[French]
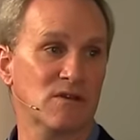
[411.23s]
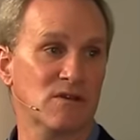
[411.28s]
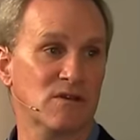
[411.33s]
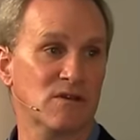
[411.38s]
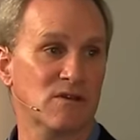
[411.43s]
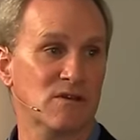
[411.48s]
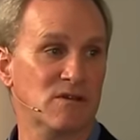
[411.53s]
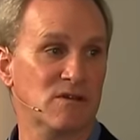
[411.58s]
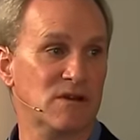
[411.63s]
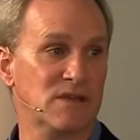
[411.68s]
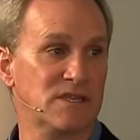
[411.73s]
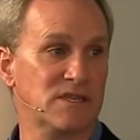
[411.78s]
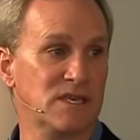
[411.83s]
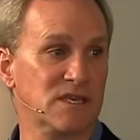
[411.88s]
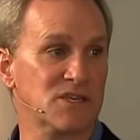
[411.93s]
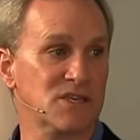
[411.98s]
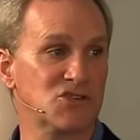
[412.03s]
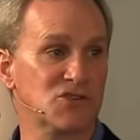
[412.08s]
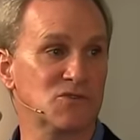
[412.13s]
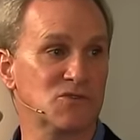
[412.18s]
les
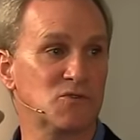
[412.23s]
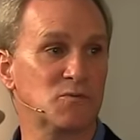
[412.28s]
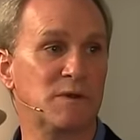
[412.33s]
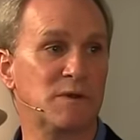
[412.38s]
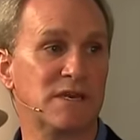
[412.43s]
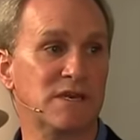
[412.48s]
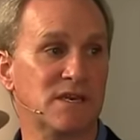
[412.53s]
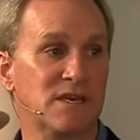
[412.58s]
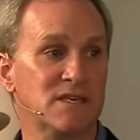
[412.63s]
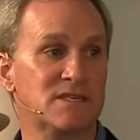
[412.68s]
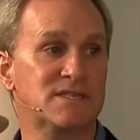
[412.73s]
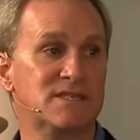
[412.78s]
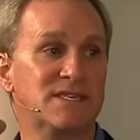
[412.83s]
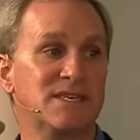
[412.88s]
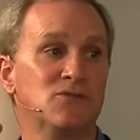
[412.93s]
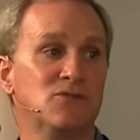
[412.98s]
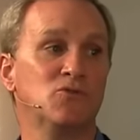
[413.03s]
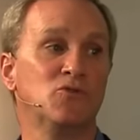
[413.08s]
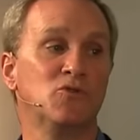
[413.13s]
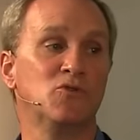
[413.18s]
dirigeants du pays si
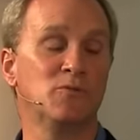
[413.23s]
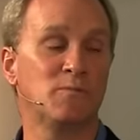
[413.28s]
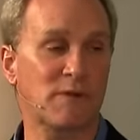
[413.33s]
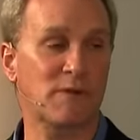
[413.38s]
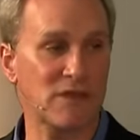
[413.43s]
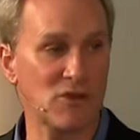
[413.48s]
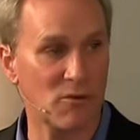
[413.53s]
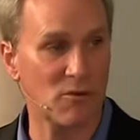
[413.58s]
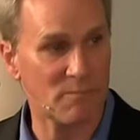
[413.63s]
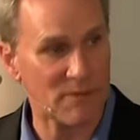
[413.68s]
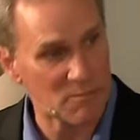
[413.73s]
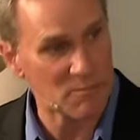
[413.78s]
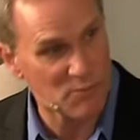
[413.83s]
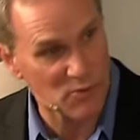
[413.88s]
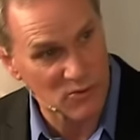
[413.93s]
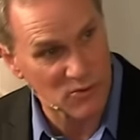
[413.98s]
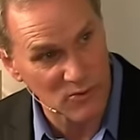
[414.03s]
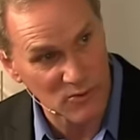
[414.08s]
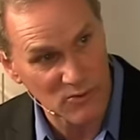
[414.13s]
nous ne prions pas pour eux.